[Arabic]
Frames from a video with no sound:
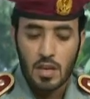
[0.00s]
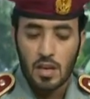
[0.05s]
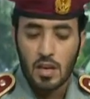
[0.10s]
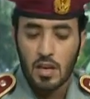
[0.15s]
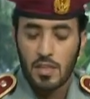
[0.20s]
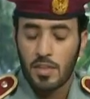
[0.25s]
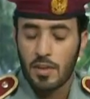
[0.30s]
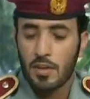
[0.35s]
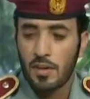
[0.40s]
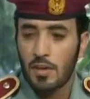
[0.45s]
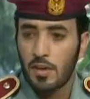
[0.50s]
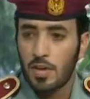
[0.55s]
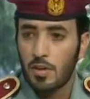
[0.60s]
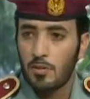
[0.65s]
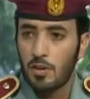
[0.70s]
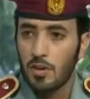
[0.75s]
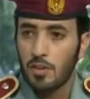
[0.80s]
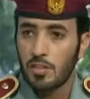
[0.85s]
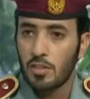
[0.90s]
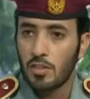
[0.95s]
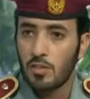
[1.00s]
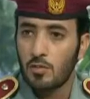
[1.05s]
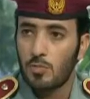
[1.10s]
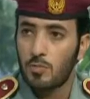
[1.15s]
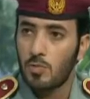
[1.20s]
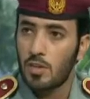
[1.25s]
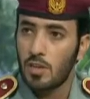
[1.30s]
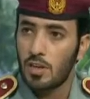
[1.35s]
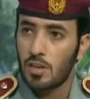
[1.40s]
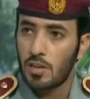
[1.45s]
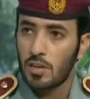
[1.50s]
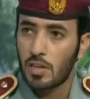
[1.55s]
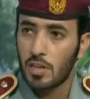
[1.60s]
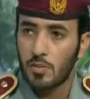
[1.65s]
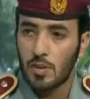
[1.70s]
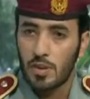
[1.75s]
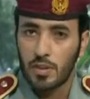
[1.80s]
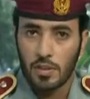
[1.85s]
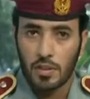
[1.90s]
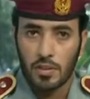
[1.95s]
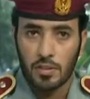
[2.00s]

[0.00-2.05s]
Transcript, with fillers: نعم. اثناء الحوادث والكوارث